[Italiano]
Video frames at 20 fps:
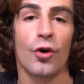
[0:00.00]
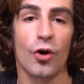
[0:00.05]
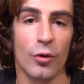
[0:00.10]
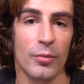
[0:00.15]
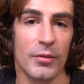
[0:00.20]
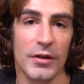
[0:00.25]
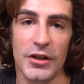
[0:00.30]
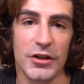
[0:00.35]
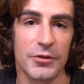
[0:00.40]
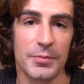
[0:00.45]
Come
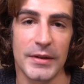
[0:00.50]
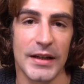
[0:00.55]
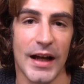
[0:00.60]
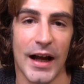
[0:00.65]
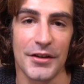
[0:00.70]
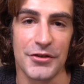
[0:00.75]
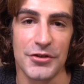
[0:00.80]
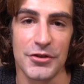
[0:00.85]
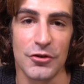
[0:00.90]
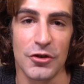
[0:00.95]
gli
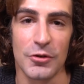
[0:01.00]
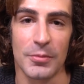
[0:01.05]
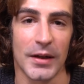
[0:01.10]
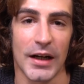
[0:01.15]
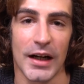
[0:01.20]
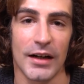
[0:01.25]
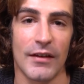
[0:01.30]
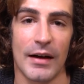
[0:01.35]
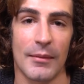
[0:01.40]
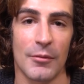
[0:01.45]
spinaci di cui
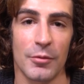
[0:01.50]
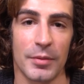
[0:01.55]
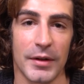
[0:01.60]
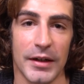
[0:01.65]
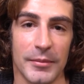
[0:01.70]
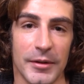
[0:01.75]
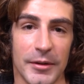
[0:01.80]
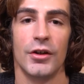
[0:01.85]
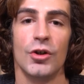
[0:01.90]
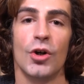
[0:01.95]
parlavamo
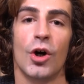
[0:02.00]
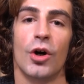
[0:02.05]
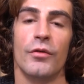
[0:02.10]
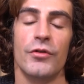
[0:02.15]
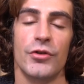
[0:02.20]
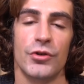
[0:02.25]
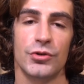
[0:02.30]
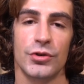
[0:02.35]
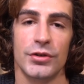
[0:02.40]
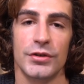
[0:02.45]
prima. Io ho
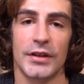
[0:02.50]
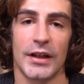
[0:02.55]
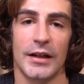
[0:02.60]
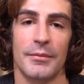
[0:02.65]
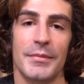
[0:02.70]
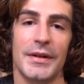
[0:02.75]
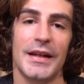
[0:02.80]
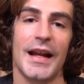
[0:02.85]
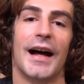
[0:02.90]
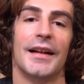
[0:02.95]
vissuto
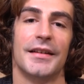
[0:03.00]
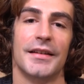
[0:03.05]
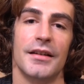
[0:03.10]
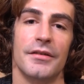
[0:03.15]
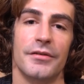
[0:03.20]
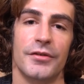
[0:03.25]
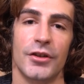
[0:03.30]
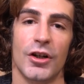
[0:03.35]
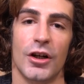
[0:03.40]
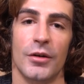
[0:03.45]
entrambi i lati
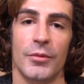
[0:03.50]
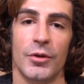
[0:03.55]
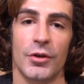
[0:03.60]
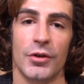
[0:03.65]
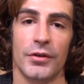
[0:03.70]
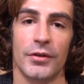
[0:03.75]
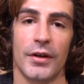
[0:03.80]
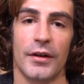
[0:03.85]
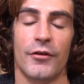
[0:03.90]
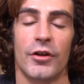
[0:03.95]
del
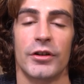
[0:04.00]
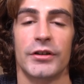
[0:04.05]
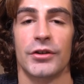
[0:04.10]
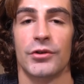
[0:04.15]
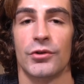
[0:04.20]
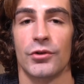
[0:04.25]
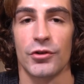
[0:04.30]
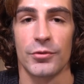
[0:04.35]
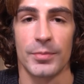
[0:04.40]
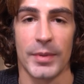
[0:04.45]
fenomeno, a volte
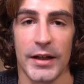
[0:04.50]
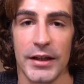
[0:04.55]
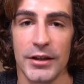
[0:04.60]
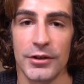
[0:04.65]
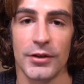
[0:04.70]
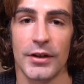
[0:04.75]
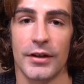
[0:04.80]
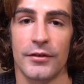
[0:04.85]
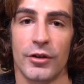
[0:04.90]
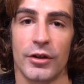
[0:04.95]
sono
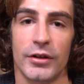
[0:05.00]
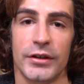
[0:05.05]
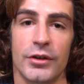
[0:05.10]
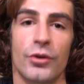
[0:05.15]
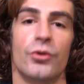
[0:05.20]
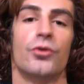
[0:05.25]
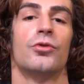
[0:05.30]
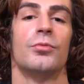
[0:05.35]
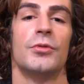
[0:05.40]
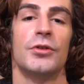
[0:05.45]
sparito e a volte
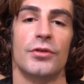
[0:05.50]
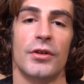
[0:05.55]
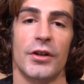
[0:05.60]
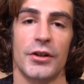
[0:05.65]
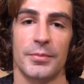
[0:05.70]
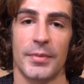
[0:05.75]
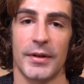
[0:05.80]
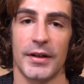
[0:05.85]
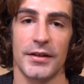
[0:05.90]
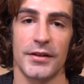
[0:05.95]
ho subito la
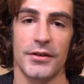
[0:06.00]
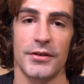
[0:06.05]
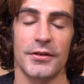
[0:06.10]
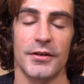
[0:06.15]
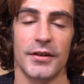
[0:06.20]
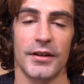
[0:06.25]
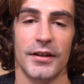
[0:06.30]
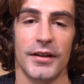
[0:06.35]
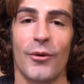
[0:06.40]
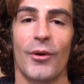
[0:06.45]

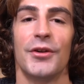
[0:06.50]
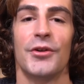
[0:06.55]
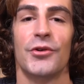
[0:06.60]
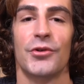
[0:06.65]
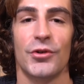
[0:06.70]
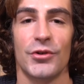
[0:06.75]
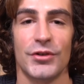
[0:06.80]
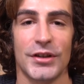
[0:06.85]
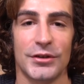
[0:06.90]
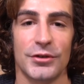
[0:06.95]
sparizione. Quando
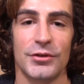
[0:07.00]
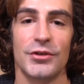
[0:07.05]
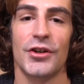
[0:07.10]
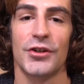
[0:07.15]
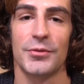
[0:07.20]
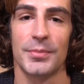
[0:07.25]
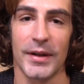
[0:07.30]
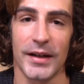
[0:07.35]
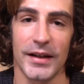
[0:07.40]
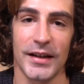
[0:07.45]
sono stato io a
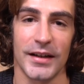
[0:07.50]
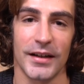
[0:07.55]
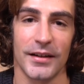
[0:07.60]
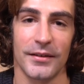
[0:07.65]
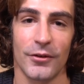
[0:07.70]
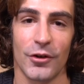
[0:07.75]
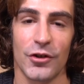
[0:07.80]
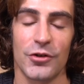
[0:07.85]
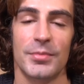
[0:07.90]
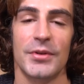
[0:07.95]
sparire,
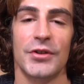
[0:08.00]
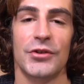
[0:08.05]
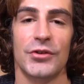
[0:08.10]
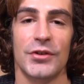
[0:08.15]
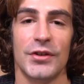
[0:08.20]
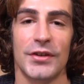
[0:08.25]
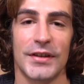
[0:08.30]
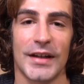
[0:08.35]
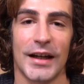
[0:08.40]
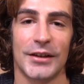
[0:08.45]
ho spesso
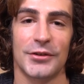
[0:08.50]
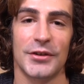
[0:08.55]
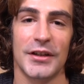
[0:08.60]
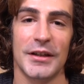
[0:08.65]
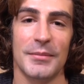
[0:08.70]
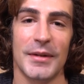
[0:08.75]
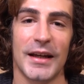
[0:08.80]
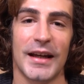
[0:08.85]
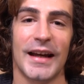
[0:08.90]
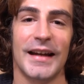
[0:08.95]
innescato
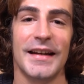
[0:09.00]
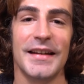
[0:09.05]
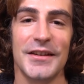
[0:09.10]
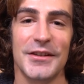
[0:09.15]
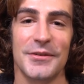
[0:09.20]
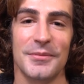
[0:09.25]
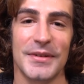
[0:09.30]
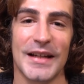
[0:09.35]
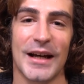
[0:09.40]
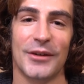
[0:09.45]
dei
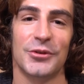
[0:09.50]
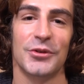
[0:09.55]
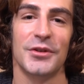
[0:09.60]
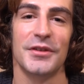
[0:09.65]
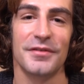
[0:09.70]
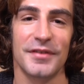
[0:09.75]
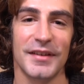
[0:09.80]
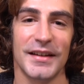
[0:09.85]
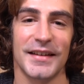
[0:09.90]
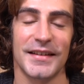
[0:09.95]
meccanismi di
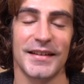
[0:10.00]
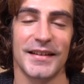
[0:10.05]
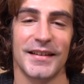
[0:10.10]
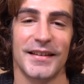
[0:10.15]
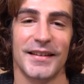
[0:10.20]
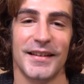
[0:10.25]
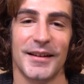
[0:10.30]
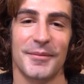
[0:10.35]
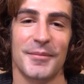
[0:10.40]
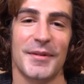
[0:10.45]

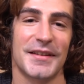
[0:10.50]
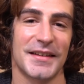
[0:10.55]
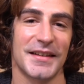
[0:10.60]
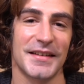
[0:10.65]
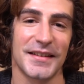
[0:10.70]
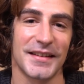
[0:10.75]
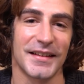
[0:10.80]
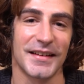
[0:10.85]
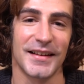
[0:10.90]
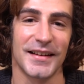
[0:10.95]
autodifesa
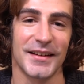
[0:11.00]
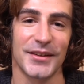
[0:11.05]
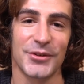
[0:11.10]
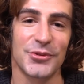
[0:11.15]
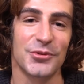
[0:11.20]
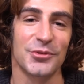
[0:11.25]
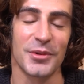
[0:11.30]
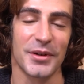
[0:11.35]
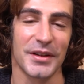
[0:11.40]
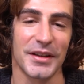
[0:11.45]
abbastanza
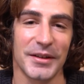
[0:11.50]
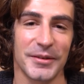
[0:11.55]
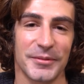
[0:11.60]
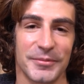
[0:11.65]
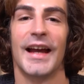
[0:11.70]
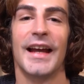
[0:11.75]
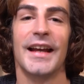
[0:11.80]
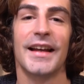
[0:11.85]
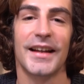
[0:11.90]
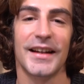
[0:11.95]
assurdi.
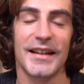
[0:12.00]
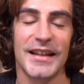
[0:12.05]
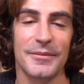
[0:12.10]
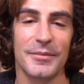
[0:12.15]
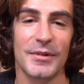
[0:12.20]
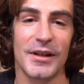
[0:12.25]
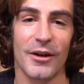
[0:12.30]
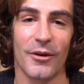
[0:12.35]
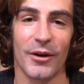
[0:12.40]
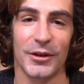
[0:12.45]
È
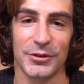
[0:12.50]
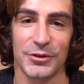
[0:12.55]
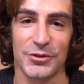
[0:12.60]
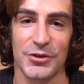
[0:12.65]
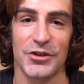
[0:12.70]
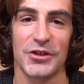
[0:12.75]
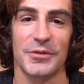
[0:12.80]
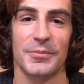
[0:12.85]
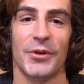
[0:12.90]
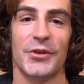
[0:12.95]
incredibile quanto
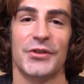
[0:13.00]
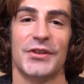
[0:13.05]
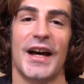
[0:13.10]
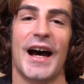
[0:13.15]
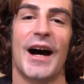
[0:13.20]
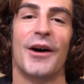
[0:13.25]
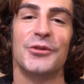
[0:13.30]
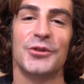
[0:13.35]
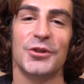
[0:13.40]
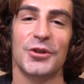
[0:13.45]
ci si possa
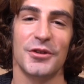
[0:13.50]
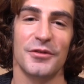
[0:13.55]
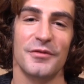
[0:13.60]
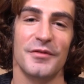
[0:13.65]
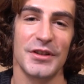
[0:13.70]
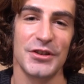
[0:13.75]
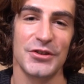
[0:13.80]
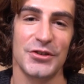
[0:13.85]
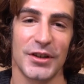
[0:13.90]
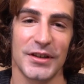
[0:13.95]

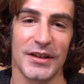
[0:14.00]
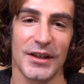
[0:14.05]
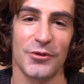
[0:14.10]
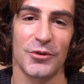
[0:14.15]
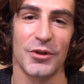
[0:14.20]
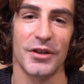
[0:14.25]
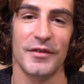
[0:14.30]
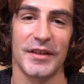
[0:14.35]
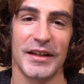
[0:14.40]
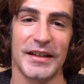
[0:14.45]
autoconvincere di
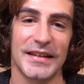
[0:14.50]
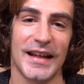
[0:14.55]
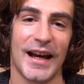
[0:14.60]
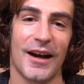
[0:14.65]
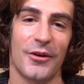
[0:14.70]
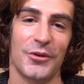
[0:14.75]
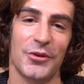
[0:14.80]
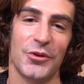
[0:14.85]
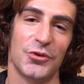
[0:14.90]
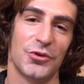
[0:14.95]
alcune in verità
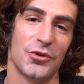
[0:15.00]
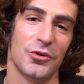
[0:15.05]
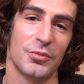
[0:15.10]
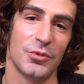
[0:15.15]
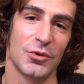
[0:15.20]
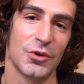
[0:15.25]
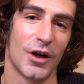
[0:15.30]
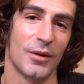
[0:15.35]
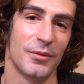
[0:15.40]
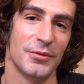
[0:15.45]
quando sono
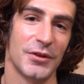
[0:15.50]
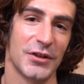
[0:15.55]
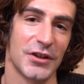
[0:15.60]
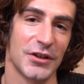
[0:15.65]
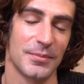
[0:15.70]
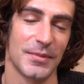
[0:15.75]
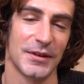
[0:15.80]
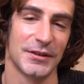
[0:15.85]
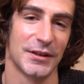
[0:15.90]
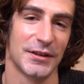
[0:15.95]
più comodo
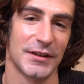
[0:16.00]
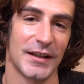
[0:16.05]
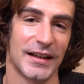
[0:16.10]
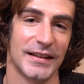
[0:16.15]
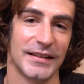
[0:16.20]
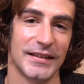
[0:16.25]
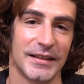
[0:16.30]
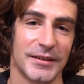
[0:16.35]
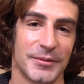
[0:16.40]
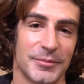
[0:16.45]
rispetto ad
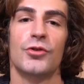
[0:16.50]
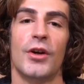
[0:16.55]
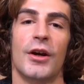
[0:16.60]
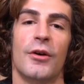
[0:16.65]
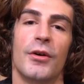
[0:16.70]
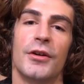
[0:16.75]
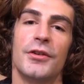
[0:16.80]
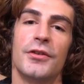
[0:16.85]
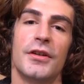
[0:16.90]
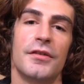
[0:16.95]
altre. Cioè,
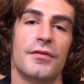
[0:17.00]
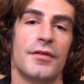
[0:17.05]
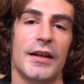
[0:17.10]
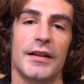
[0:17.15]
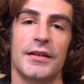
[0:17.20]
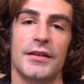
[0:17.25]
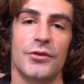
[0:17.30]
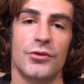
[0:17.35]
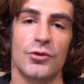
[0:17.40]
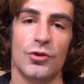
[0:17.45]
quando
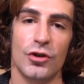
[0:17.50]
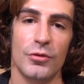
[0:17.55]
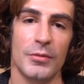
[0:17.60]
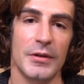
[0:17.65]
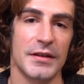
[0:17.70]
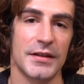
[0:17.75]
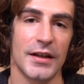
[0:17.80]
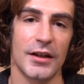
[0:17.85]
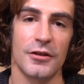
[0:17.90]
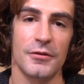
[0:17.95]
rifletti su
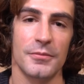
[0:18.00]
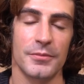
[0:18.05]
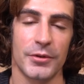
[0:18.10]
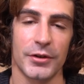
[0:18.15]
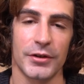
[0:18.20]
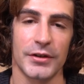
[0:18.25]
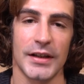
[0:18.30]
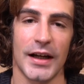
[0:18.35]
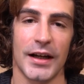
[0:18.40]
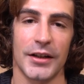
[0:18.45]
come sei
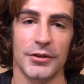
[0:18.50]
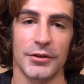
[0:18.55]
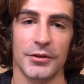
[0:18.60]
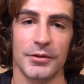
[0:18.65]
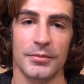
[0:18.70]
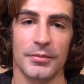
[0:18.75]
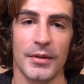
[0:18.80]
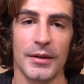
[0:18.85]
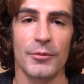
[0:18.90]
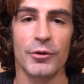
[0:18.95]

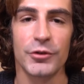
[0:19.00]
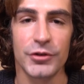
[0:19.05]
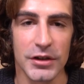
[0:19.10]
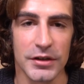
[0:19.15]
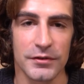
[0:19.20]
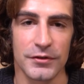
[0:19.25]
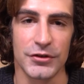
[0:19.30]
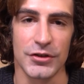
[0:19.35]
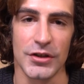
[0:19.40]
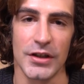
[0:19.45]
comportato, è molto
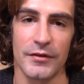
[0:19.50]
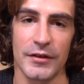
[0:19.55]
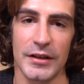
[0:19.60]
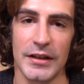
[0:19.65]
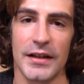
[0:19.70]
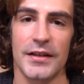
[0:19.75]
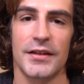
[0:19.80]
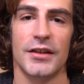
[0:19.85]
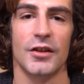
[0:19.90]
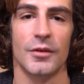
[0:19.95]
difficile
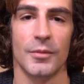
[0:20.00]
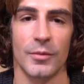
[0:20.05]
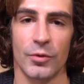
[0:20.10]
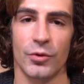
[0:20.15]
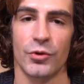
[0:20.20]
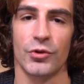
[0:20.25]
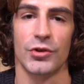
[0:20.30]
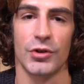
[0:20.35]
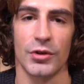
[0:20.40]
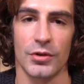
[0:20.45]
vedersi come
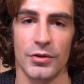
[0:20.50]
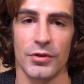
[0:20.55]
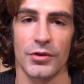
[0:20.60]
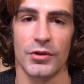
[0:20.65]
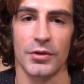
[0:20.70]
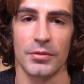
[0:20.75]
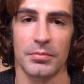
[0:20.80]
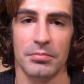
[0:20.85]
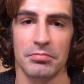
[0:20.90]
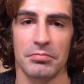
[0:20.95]
uno
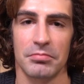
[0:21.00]
stronzo.